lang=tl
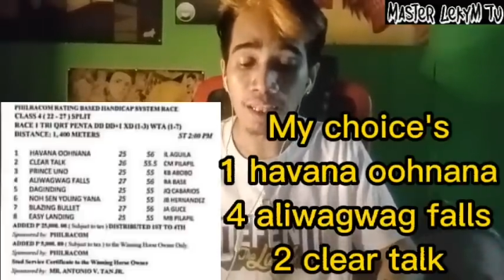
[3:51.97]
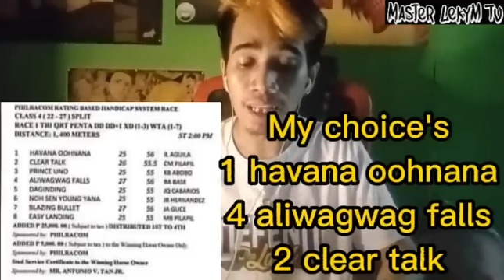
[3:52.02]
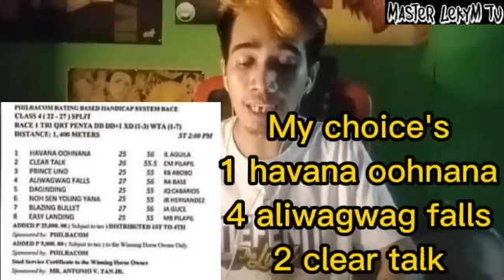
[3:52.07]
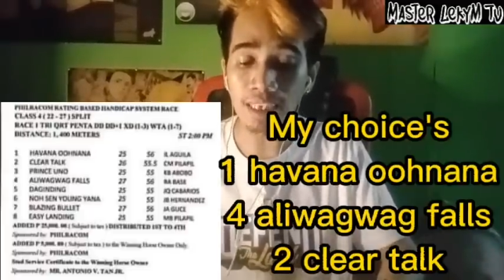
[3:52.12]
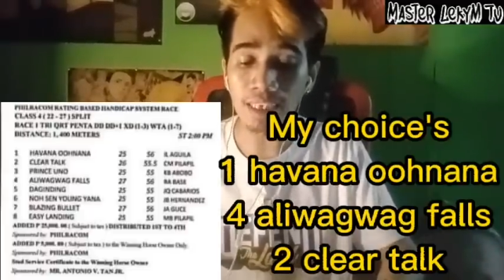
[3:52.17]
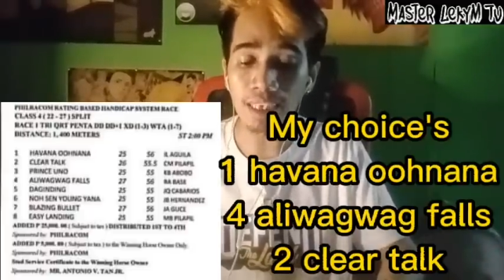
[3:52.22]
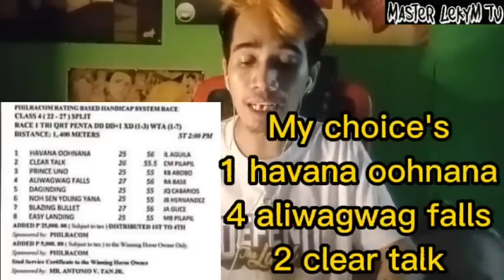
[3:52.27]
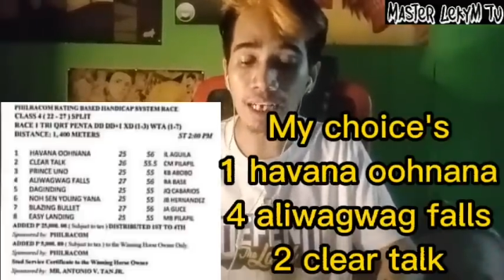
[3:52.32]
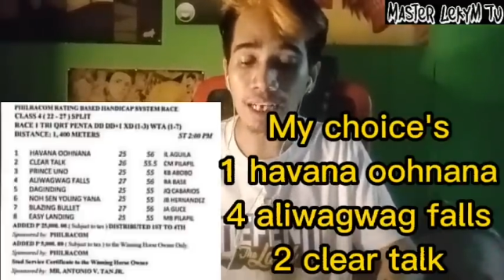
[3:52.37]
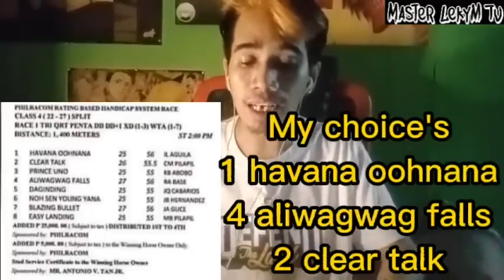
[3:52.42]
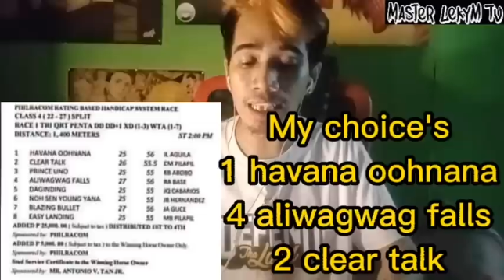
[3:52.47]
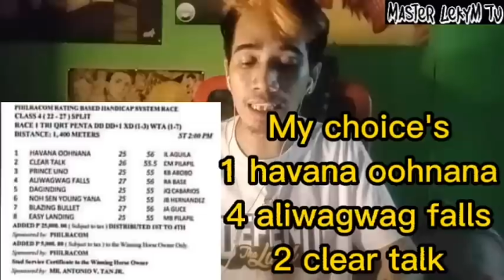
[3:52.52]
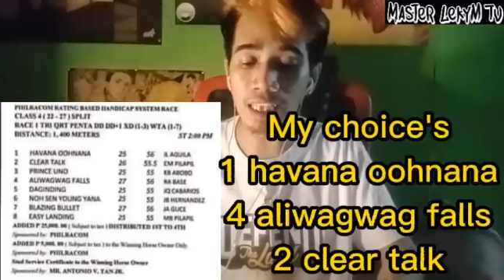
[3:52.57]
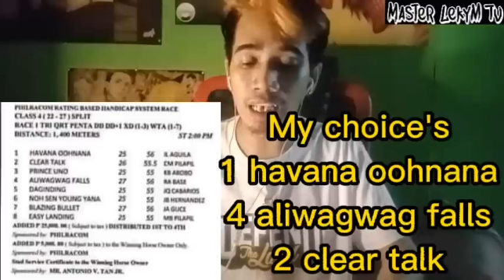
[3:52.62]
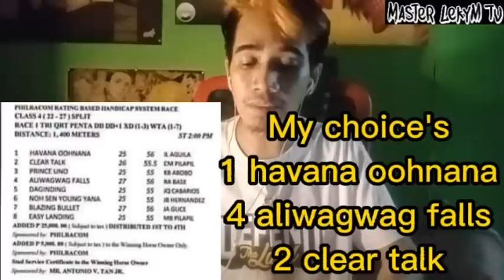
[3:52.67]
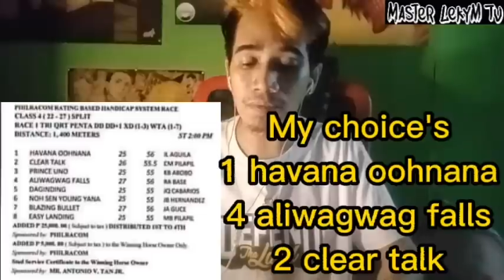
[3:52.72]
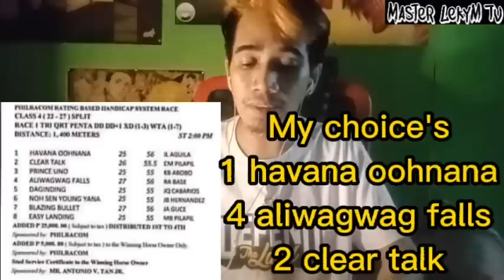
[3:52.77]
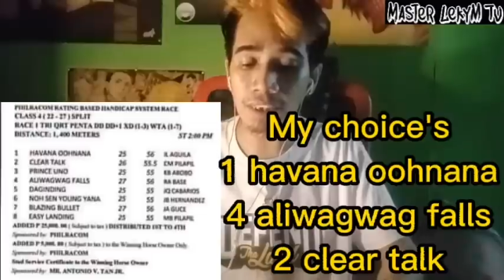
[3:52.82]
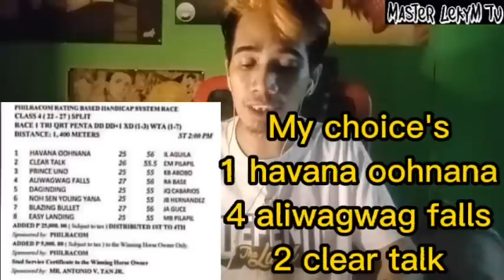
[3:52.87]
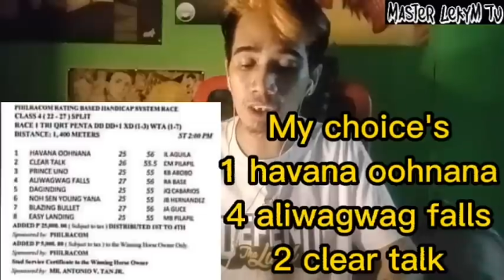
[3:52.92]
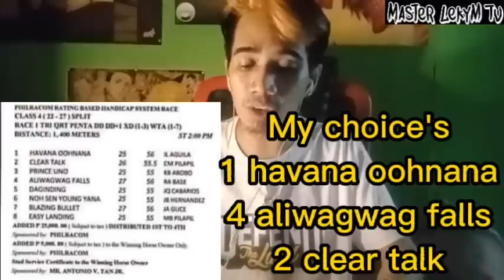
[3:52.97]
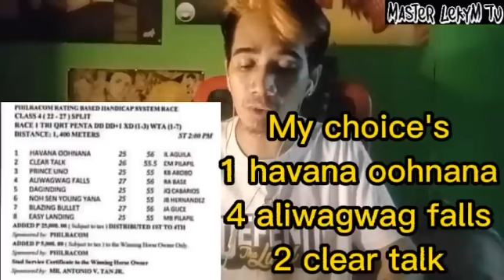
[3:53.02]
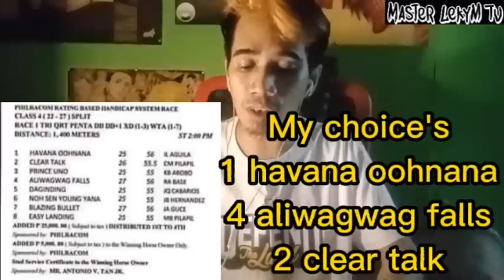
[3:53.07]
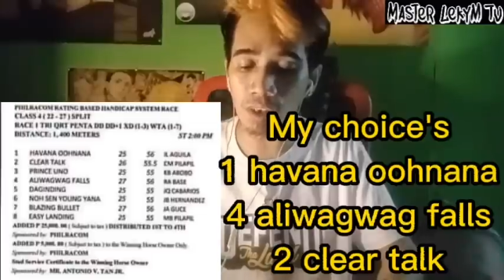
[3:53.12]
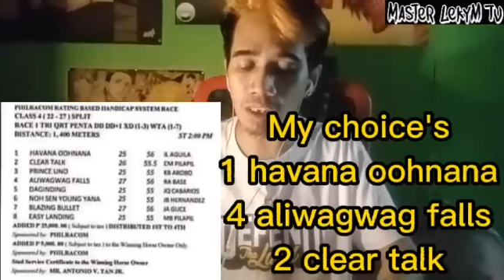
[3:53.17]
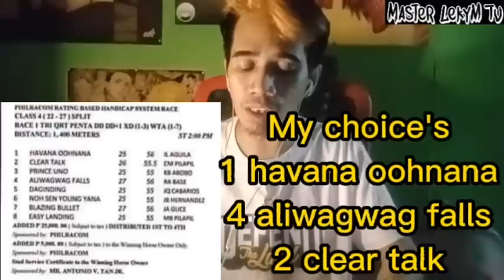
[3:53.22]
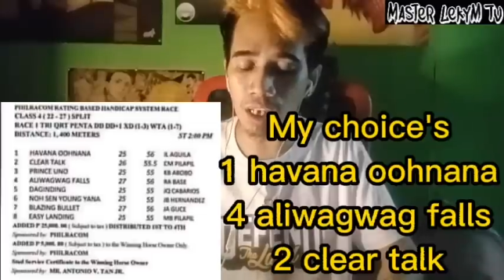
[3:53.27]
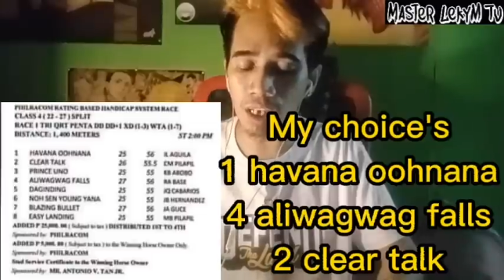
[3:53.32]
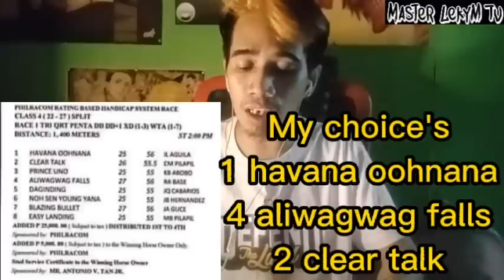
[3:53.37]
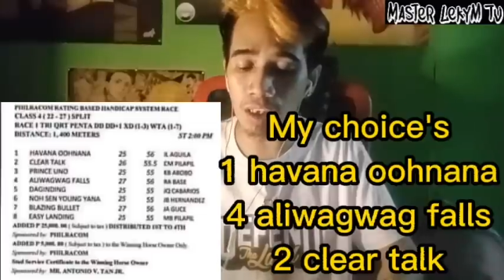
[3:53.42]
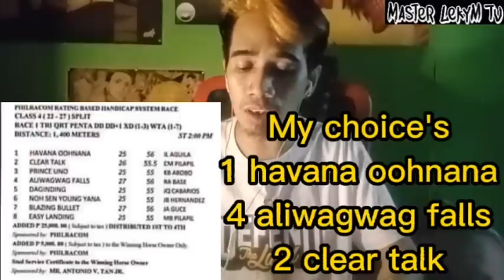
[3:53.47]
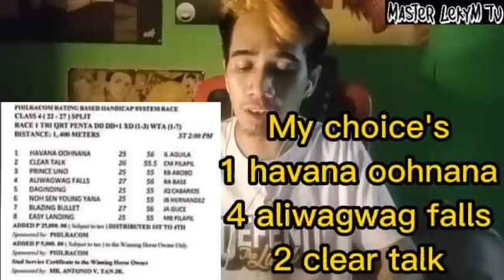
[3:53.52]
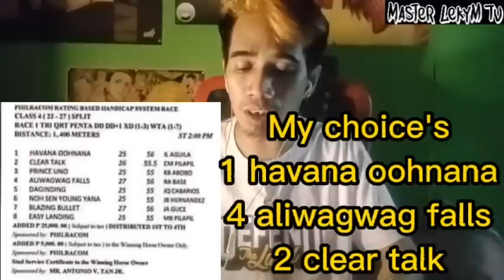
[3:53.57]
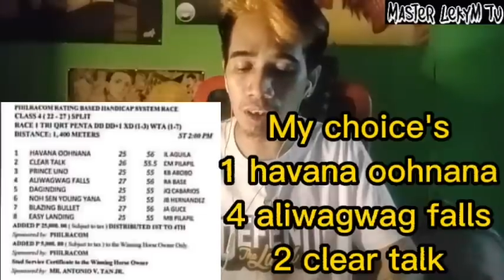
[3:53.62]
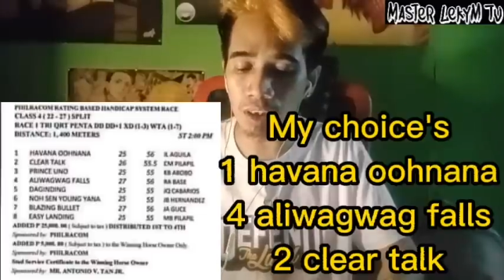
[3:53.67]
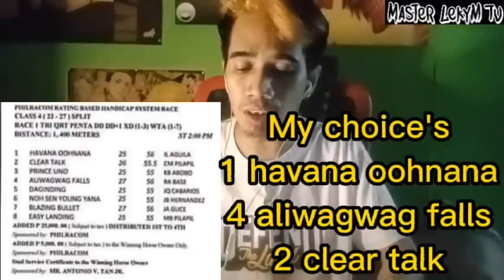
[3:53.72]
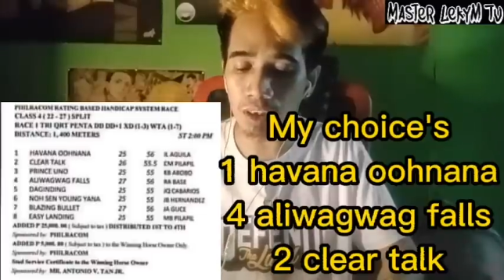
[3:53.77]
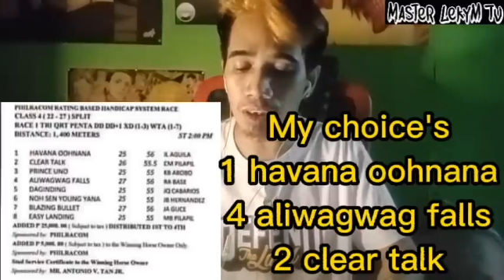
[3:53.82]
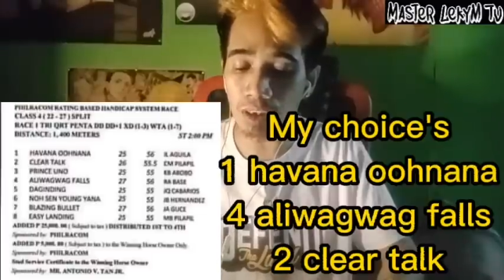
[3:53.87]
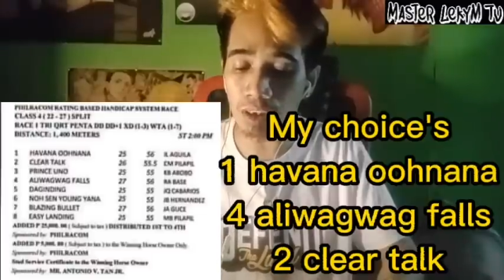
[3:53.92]
Sa isang rating base
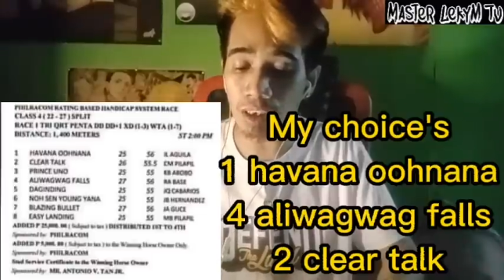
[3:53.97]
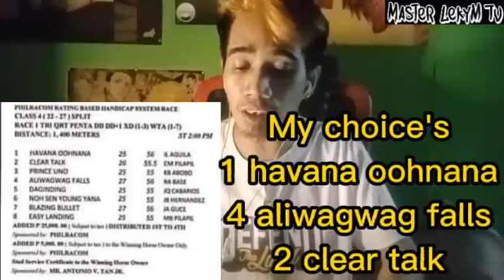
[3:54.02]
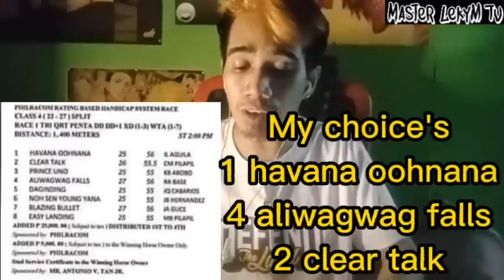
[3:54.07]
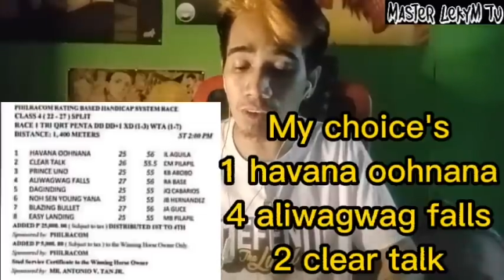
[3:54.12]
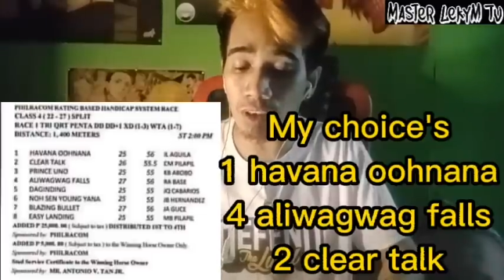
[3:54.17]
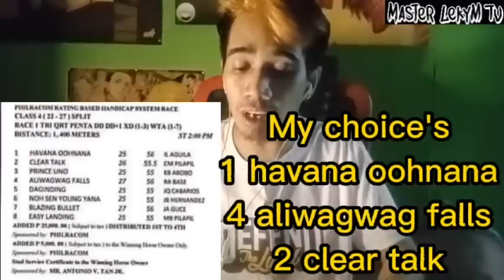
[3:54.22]
28.33